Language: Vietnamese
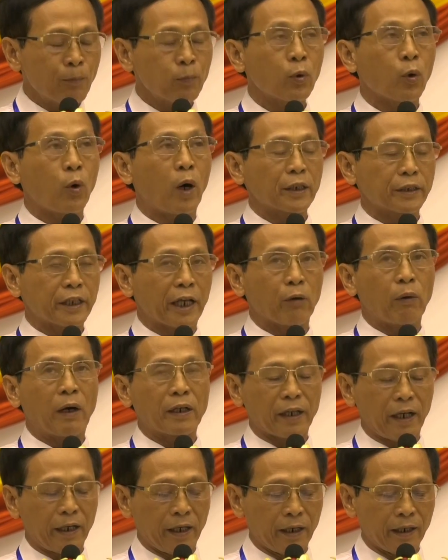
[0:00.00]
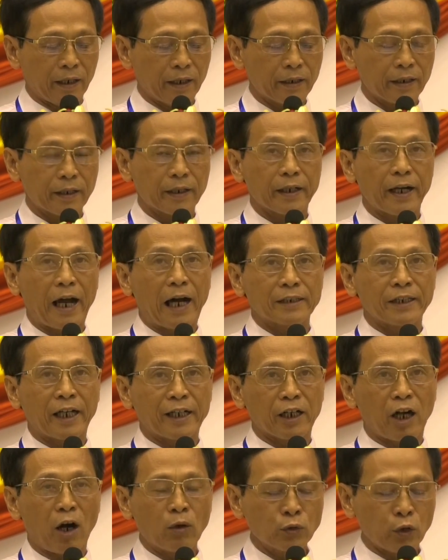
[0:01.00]
tiến hành đại hội cấp cơ sở.
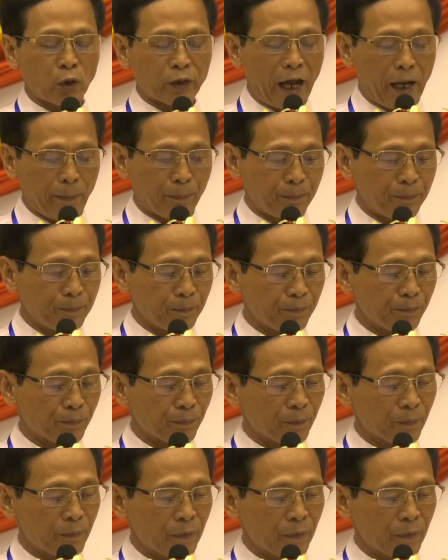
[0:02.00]
Sau đại hội thể